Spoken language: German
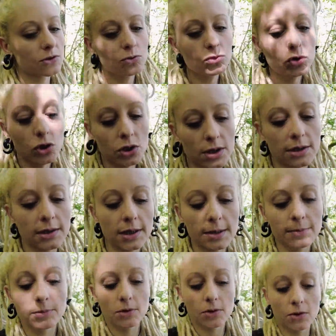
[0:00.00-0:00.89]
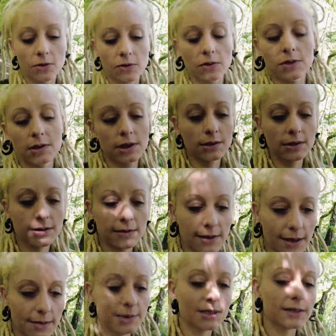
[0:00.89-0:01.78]
Zustand leben könnte, den ich
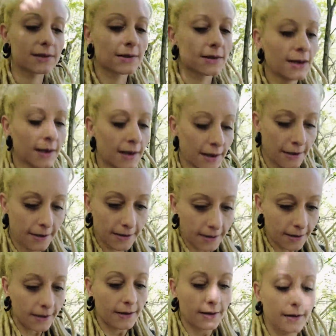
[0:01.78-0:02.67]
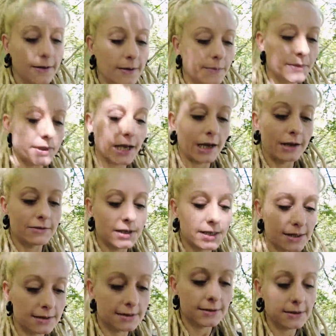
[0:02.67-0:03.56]
damals
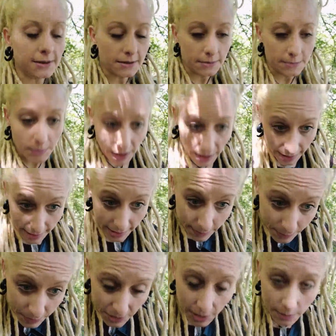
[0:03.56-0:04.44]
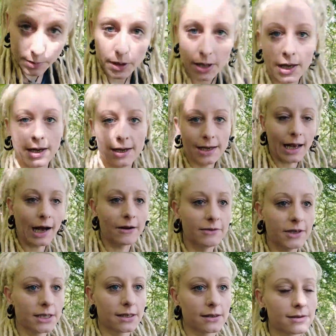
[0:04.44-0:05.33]
teilweise ähm, erlebt habe,
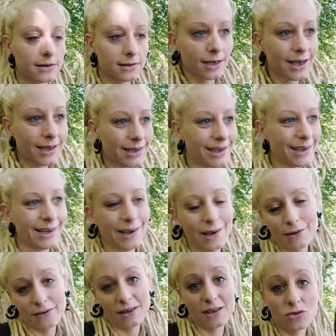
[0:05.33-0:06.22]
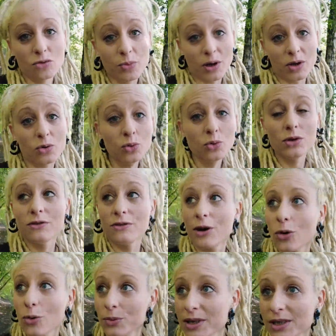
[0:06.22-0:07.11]
klar, wäre das wäre super cool,
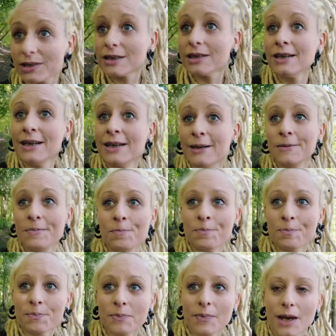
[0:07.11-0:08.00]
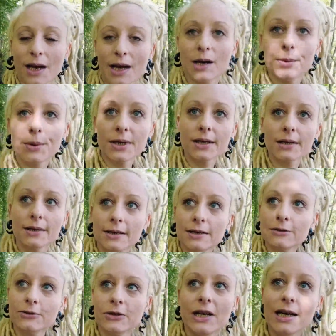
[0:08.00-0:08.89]
warum nicht? Aber
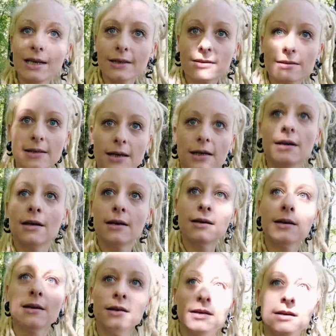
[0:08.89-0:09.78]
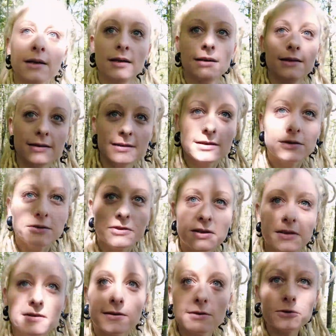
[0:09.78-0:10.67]
vielleicht ist es
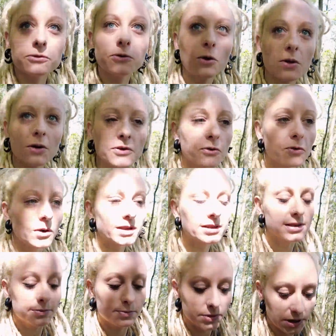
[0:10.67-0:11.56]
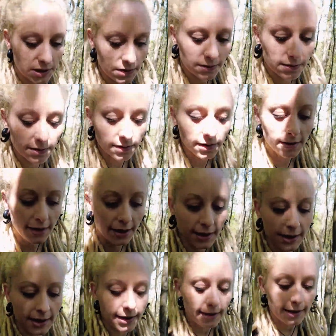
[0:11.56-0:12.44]
viel sinnvoller zu akzeptieren,
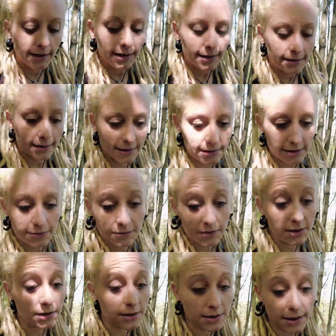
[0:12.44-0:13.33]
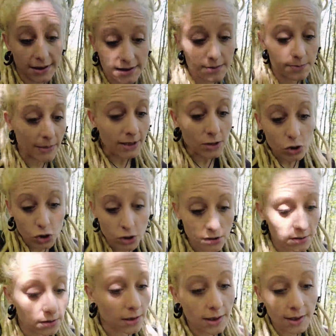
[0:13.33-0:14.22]
dass wir als
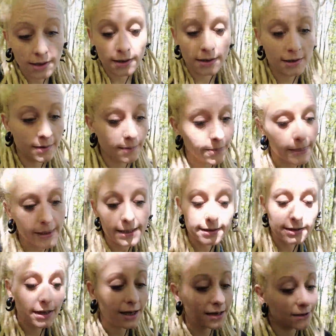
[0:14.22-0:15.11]
Menschen in der